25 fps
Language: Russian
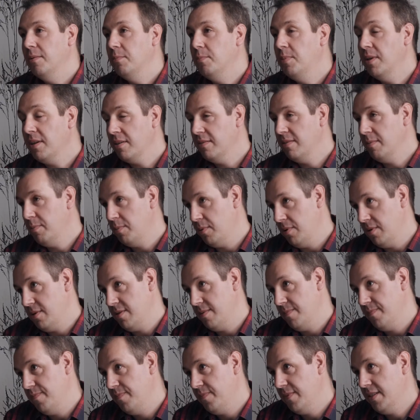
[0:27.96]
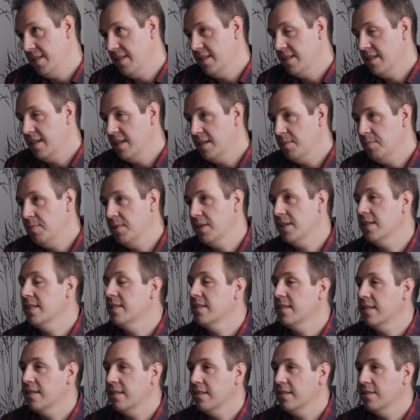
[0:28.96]
Первый вопрос. Скажи,
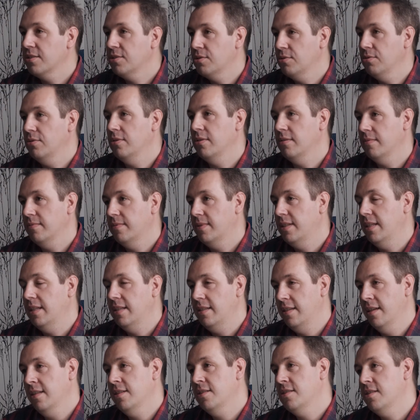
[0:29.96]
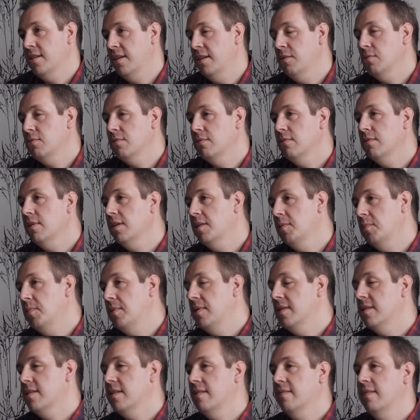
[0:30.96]
пожалуйста, что ты делаешь, какие услуги ты
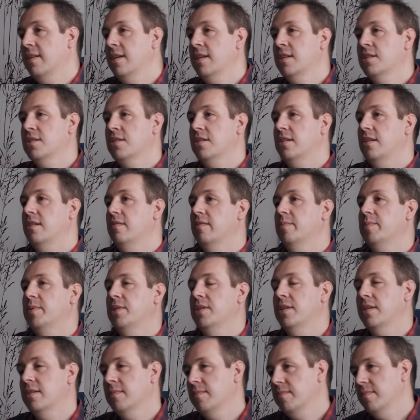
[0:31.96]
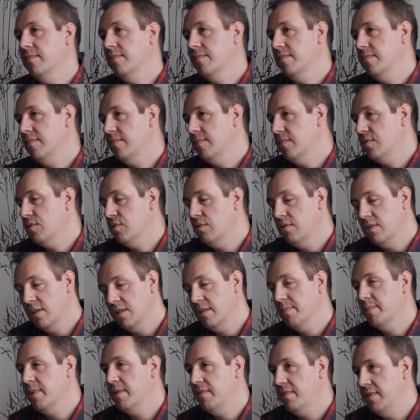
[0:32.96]
предоставляешь и вообще, что у тебя
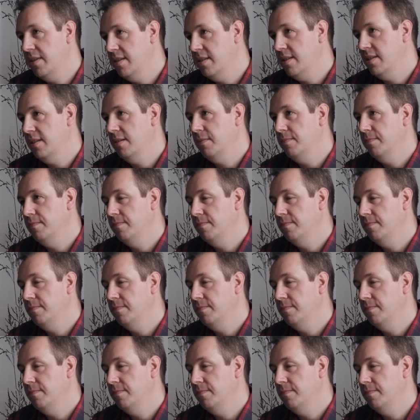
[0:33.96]
за профессия?